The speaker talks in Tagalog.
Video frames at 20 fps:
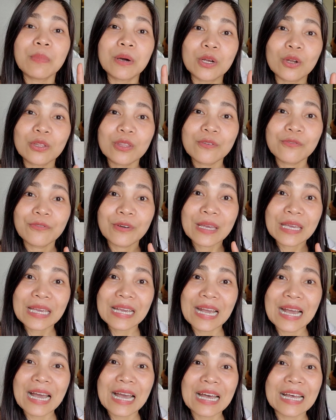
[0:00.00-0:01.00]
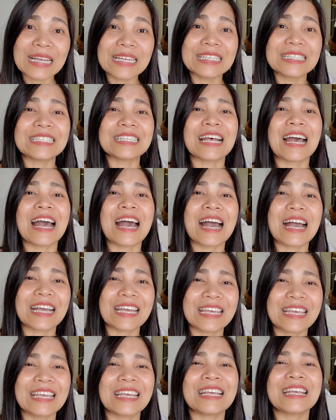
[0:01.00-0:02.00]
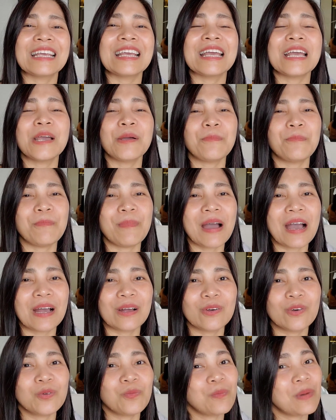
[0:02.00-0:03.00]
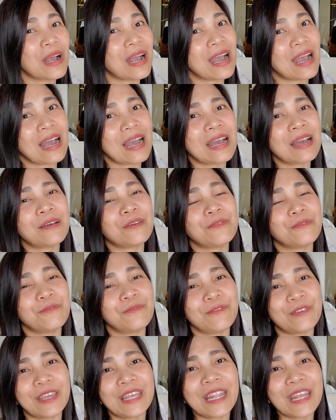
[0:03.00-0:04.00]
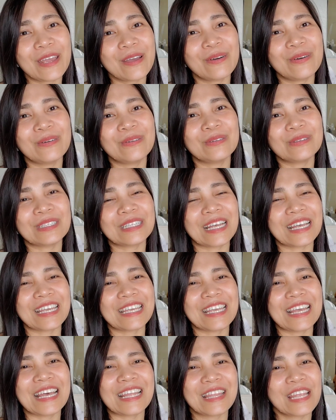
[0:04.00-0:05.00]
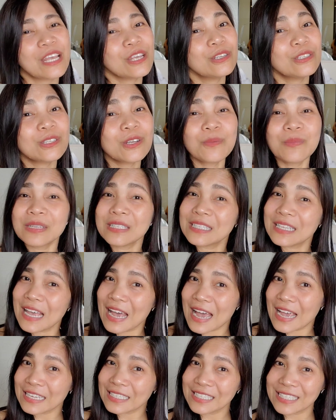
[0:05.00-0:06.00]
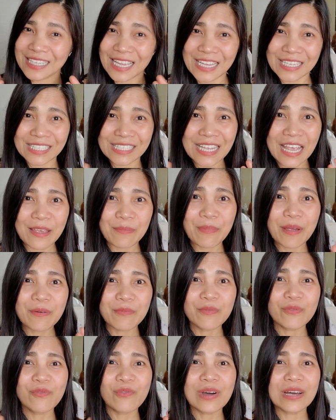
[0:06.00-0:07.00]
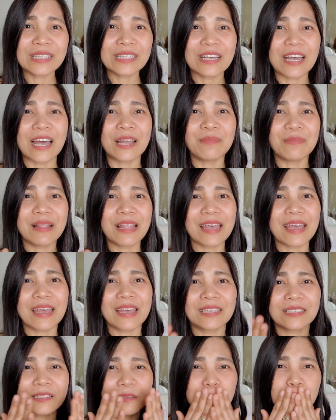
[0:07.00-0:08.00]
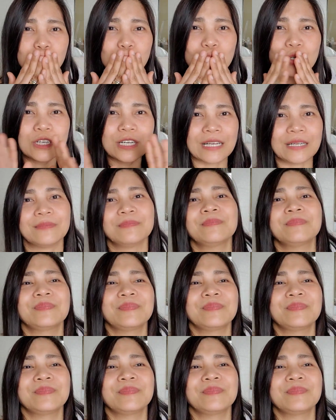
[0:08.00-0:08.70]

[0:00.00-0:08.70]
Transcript: ma-notify ka sa aking bagong mga videos. Ayan. Thank you so much, guys. Stay safe, everyone. God bless. Mwah.